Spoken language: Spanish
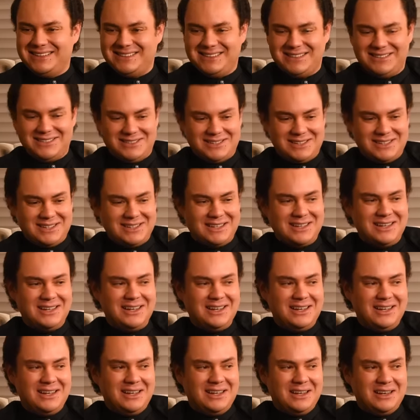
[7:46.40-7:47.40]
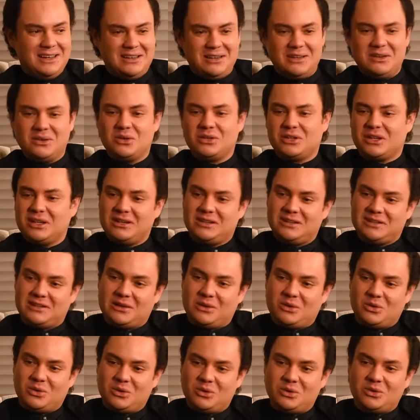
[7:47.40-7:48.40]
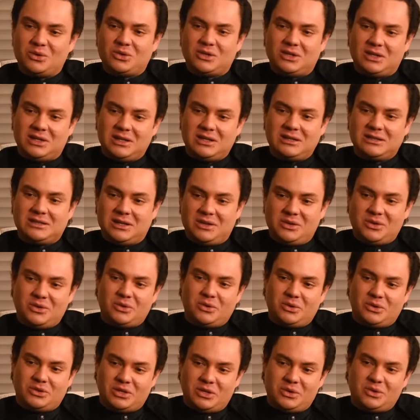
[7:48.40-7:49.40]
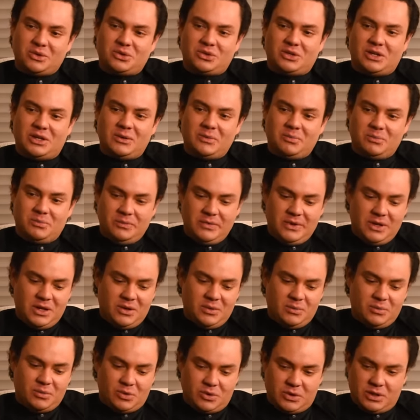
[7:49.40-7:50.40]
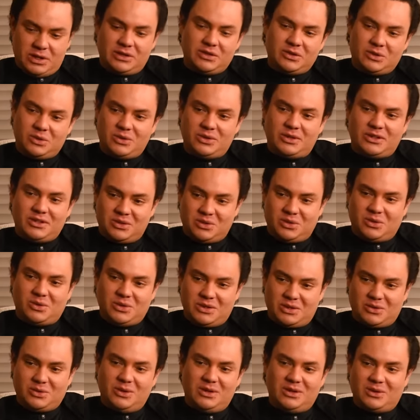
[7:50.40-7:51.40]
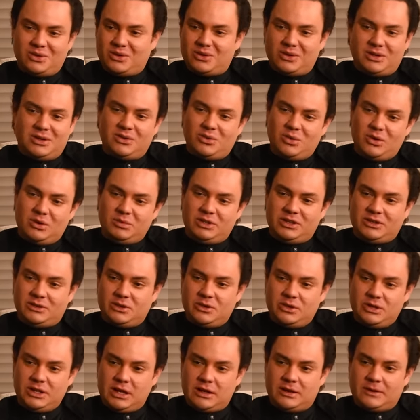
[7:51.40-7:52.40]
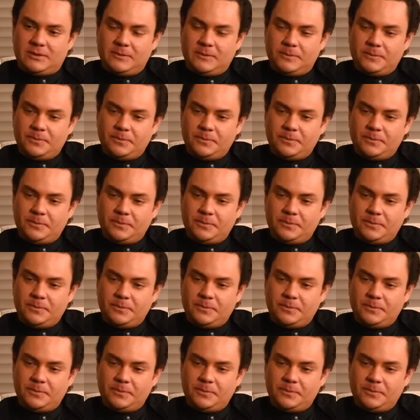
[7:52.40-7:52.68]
Entonces le dije, no, es que necesito conocer al señor José José por esto, esto, esto, y le conté toda mi historia.